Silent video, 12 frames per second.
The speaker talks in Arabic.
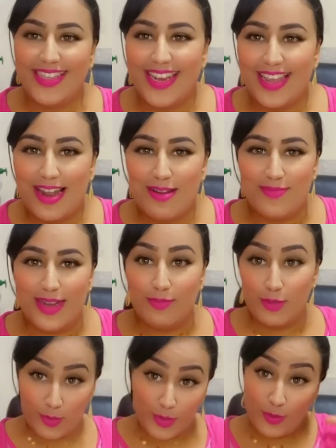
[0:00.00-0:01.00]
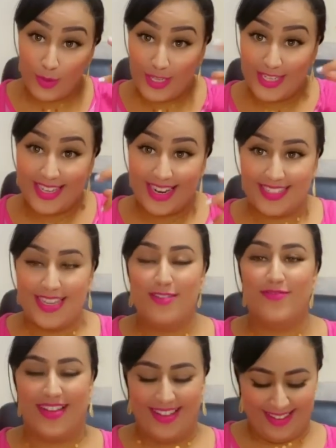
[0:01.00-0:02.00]
ريال البنات باش ما تقوليش هادي راه
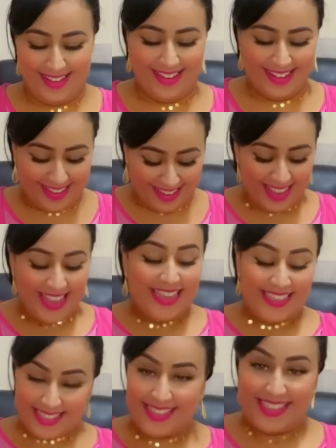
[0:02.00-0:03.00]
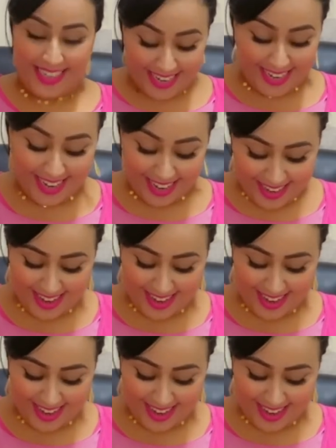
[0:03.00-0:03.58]
تالفه 60